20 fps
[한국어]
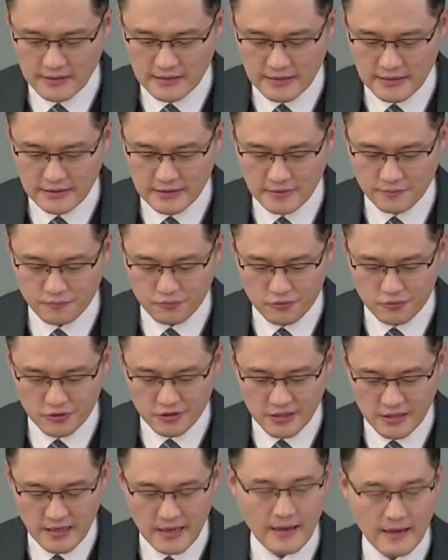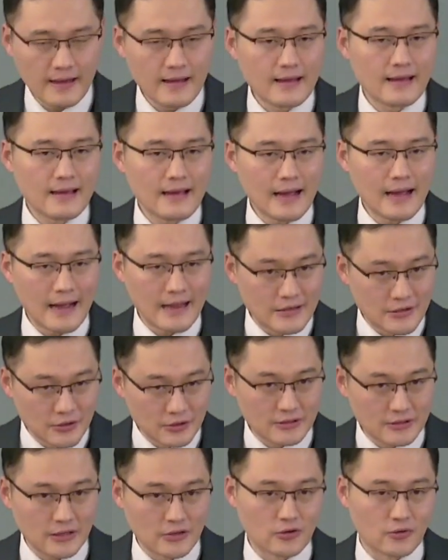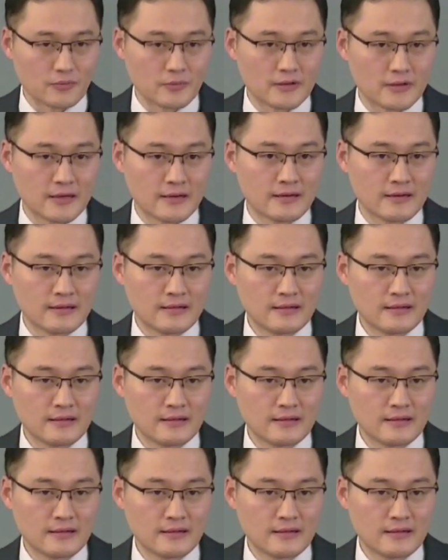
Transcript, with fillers: 자들을 부르신 게 아니었다는 겁니다.